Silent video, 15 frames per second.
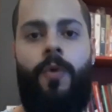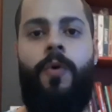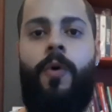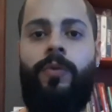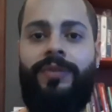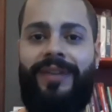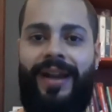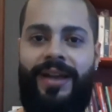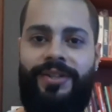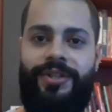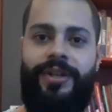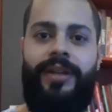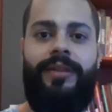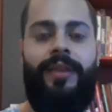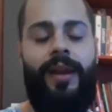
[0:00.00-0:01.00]
o
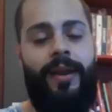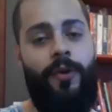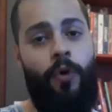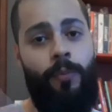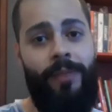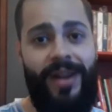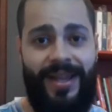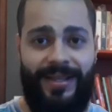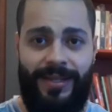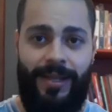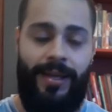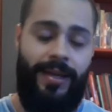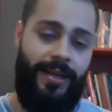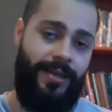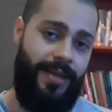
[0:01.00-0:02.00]
contraste entre a
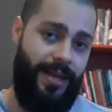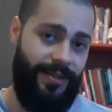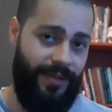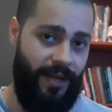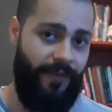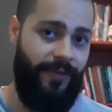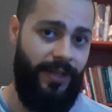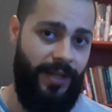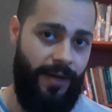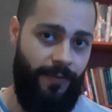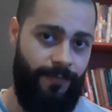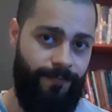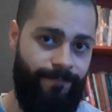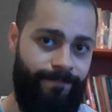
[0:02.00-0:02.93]
nobreza e a servidão